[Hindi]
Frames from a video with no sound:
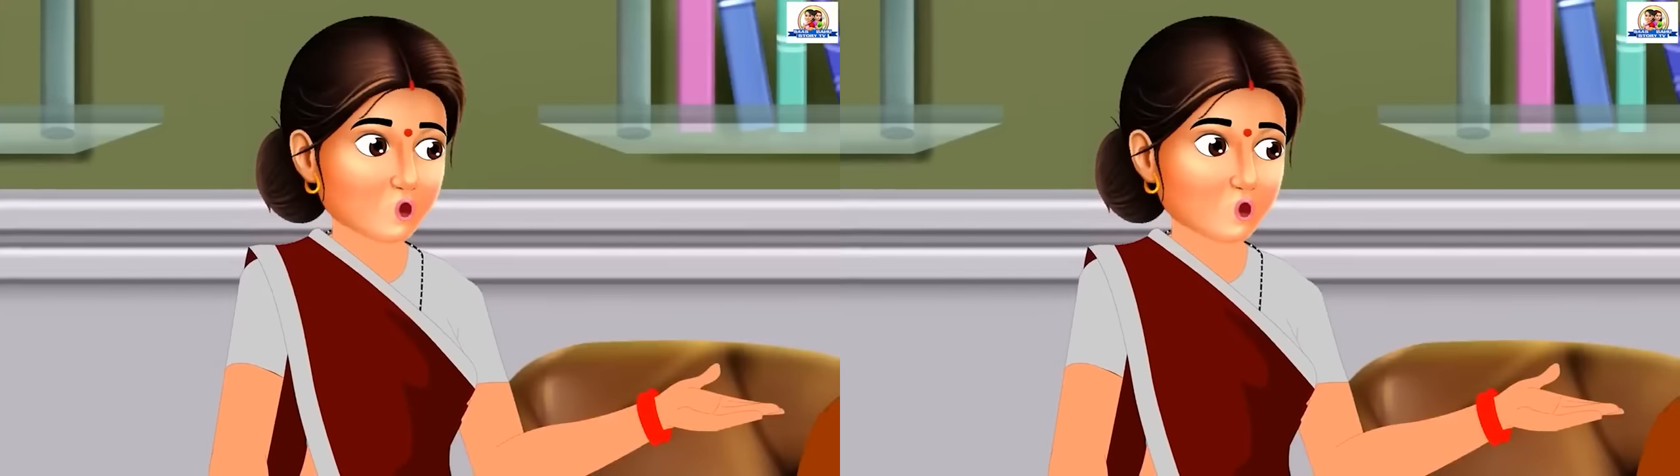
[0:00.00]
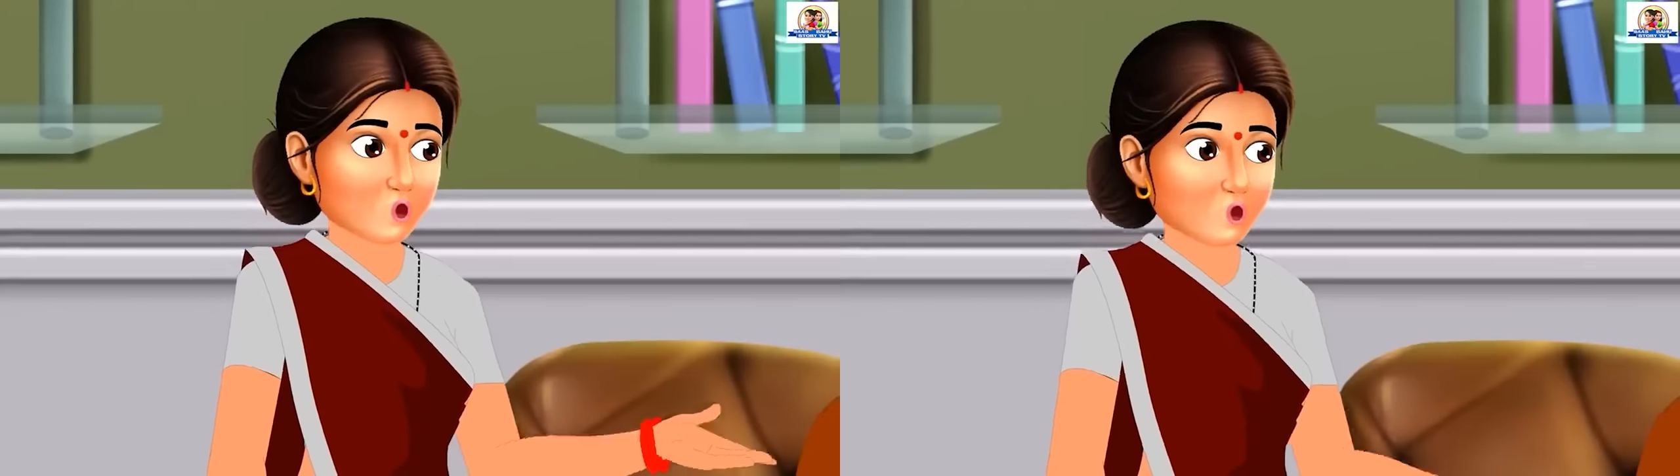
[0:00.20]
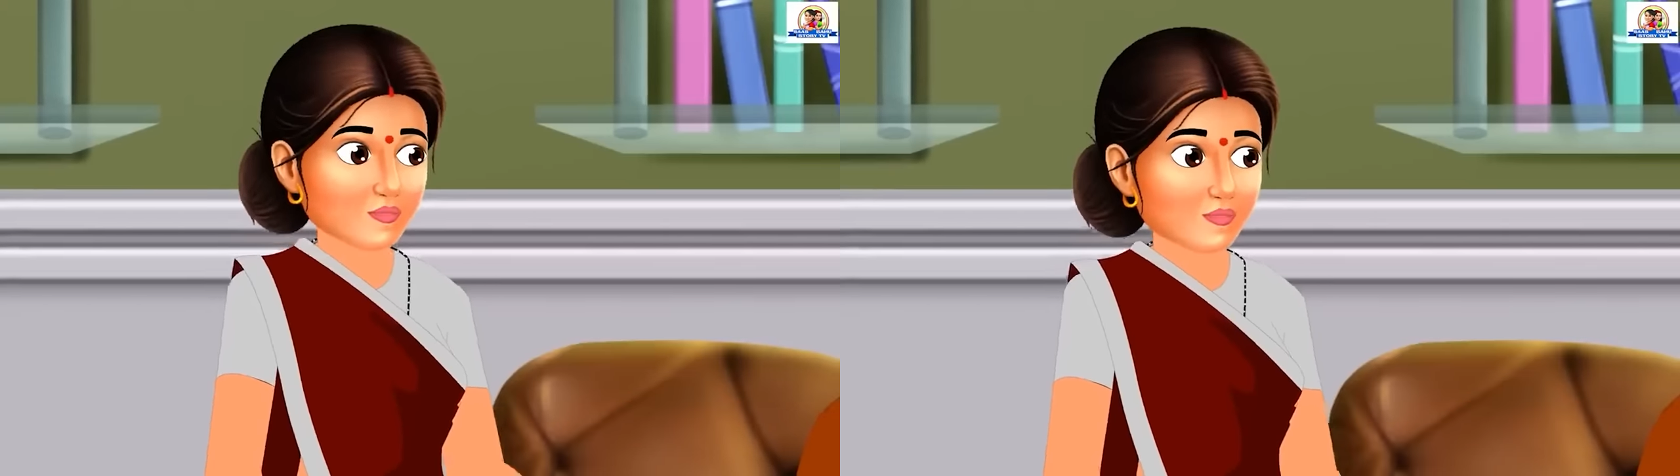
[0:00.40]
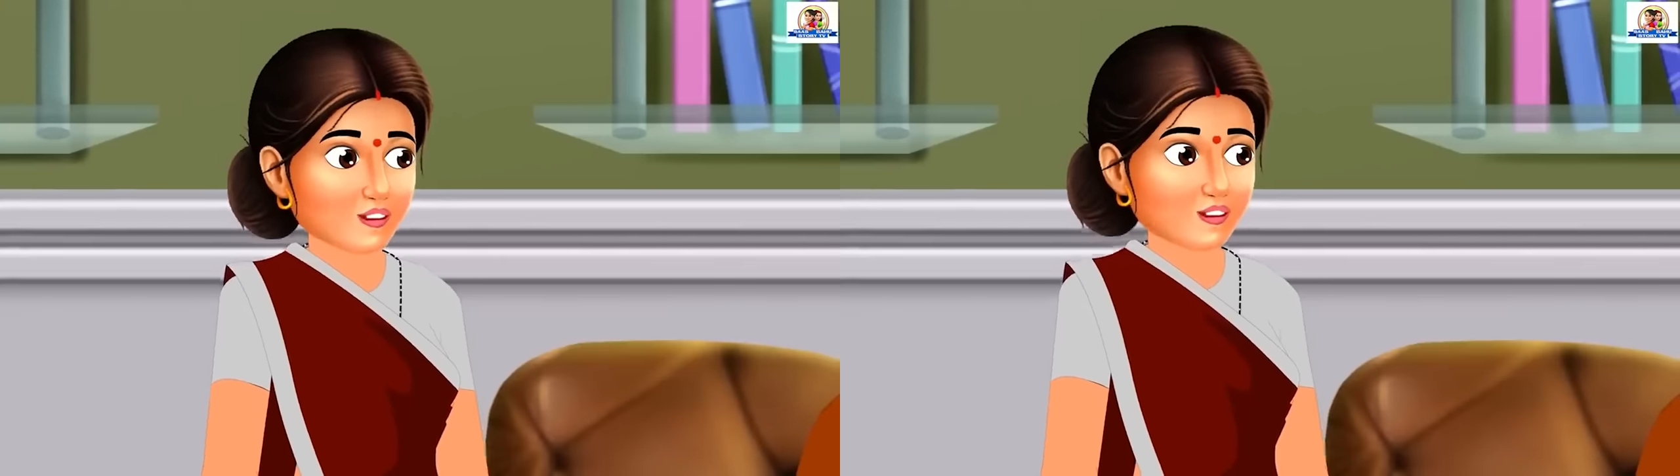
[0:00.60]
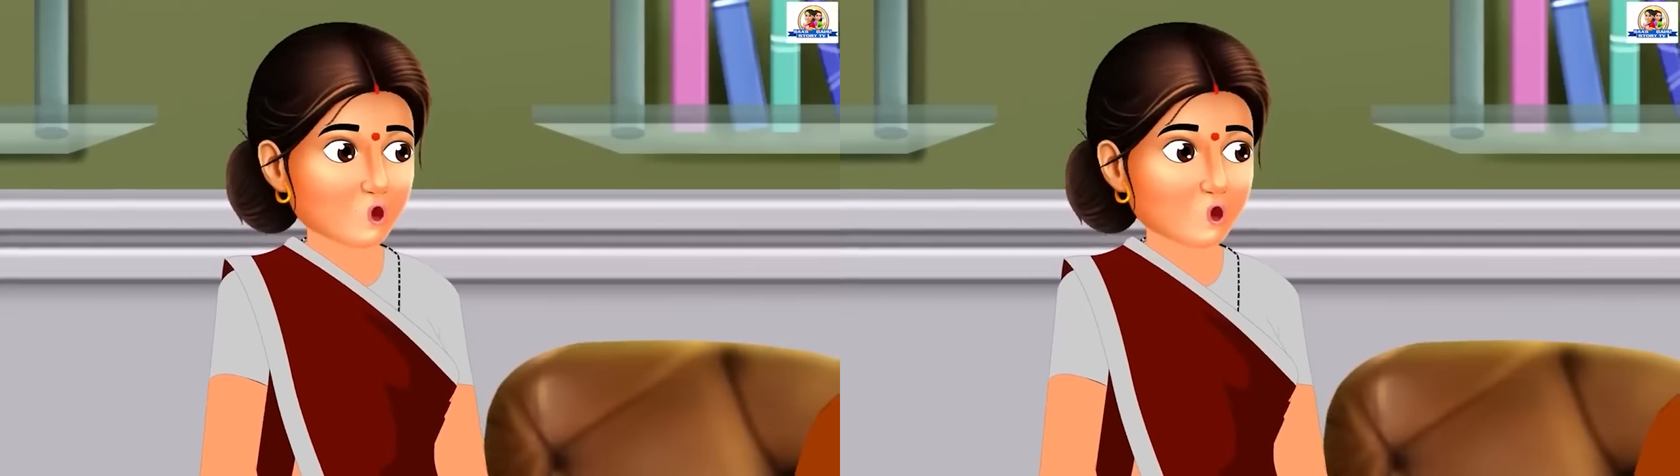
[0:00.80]
क्यों नहीं हो
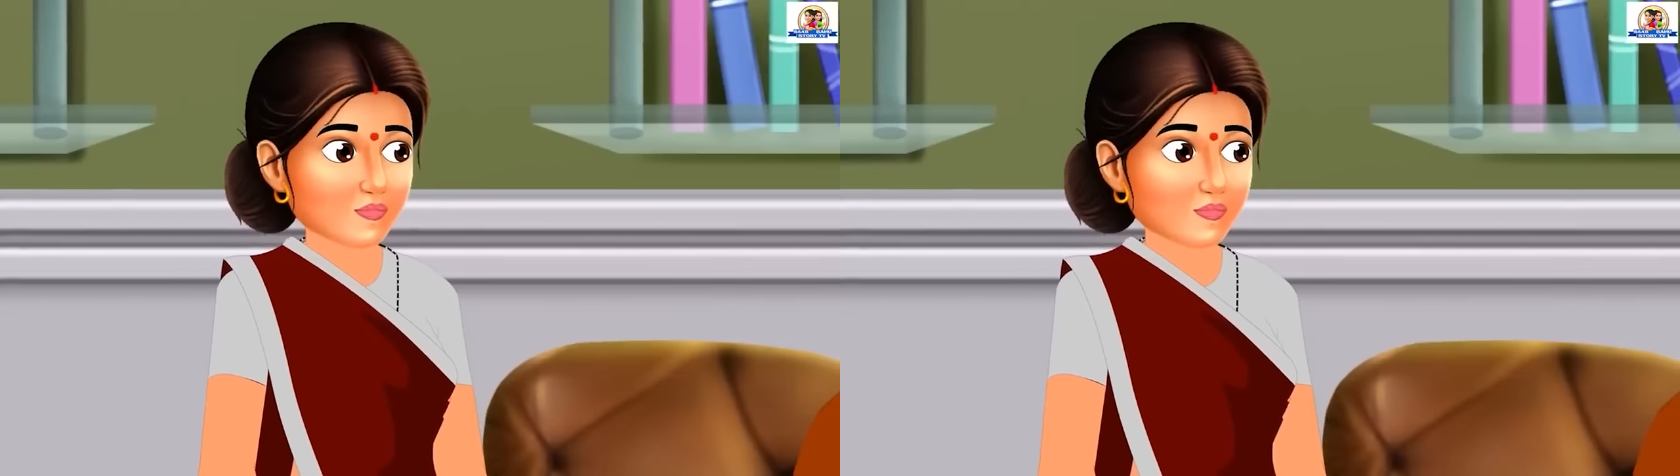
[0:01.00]
सकता